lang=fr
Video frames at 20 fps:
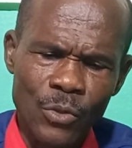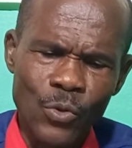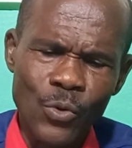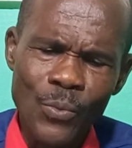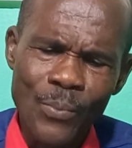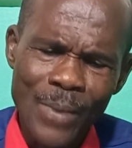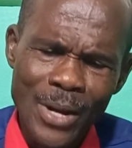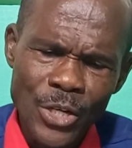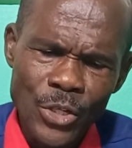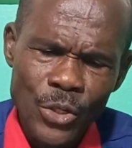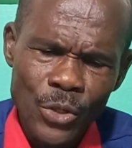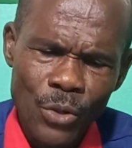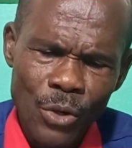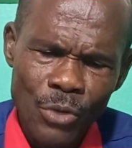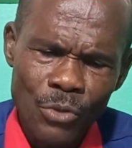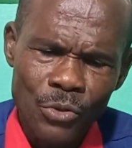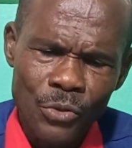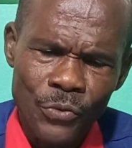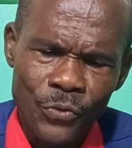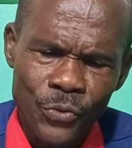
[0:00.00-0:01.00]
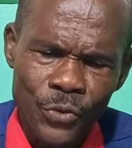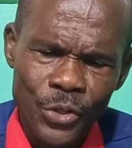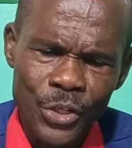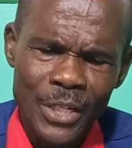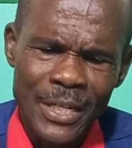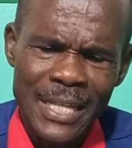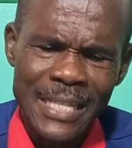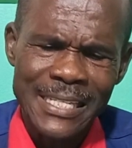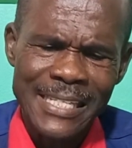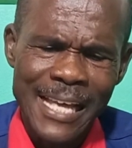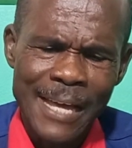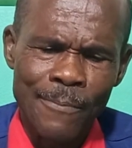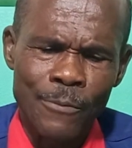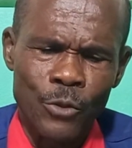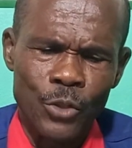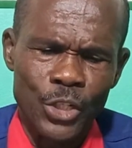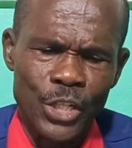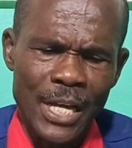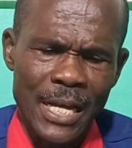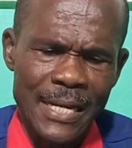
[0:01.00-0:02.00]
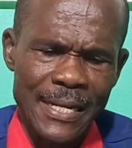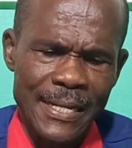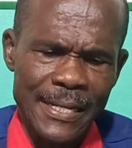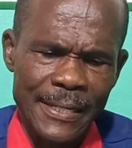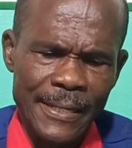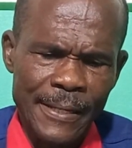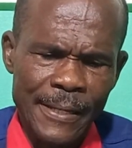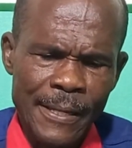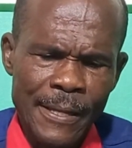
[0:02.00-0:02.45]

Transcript: nous mangerons du fruit des arbres du jardin.